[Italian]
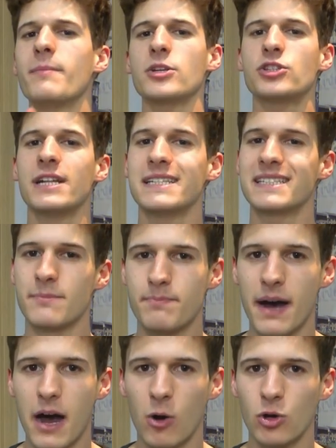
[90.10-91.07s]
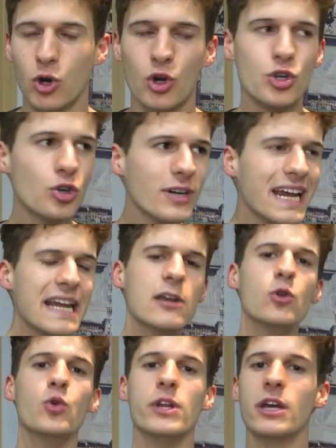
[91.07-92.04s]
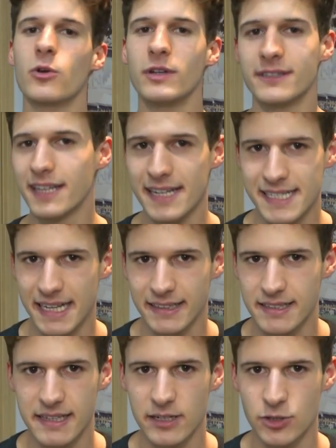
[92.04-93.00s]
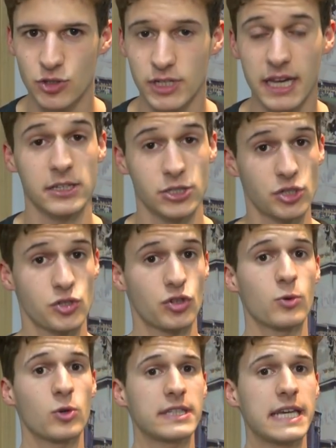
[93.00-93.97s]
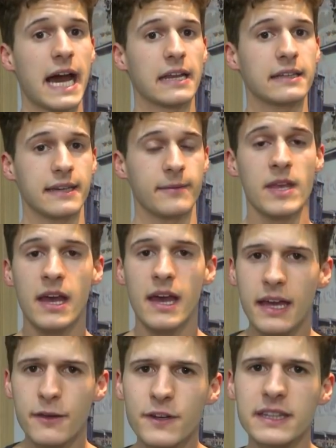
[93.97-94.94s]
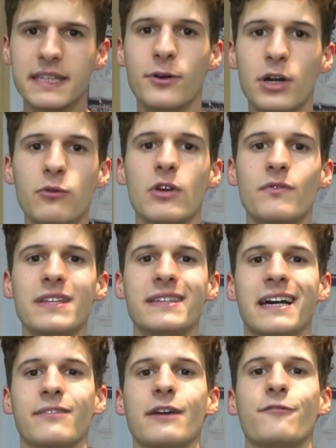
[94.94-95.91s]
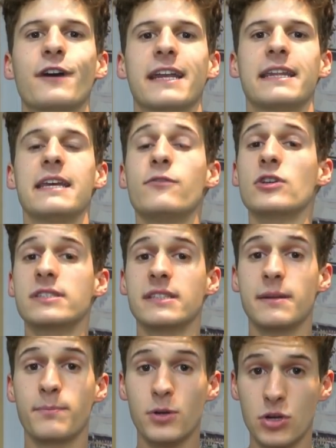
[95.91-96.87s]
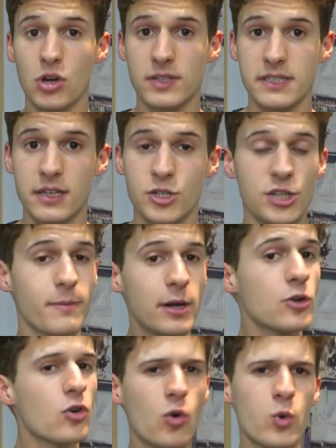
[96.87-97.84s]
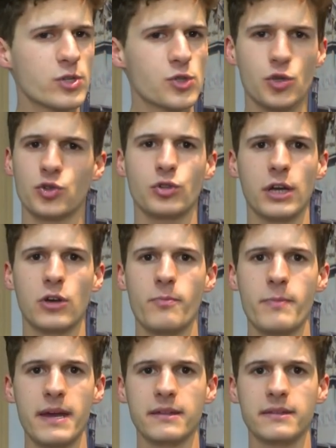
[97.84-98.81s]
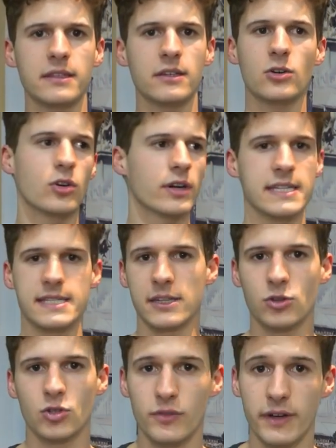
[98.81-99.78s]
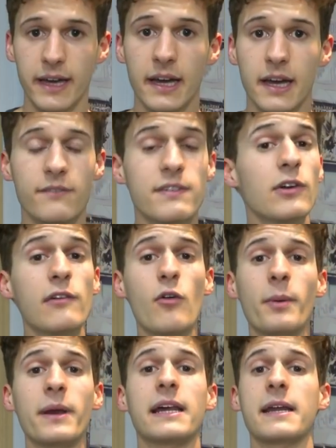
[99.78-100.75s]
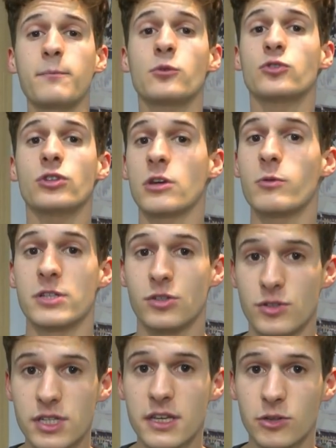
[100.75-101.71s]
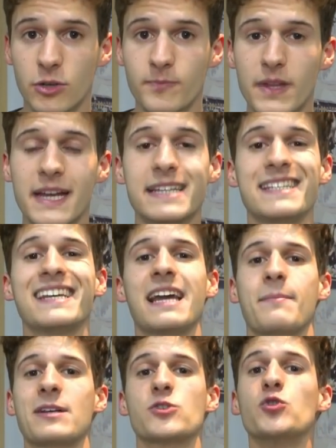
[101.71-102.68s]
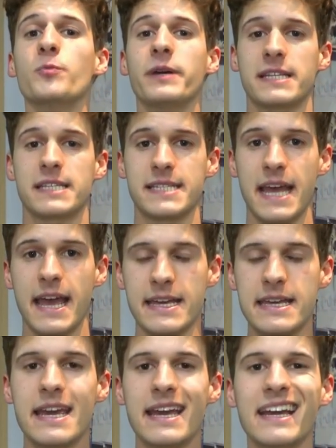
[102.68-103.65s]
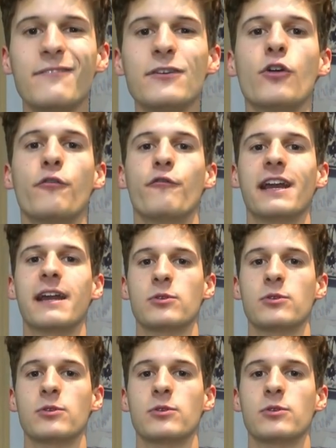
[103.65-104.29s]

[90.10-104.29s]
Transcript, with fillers: match del San Paolo non è l'unico interessante della giornata, ce ne sono molti altri e infatti volevo invitarvi a fare dei vostri pronostici ma non qui sotto nei commenti o chissà dove. Vi volevo parlare appunto di questo sito che si chiama Super 6 e che vi offre la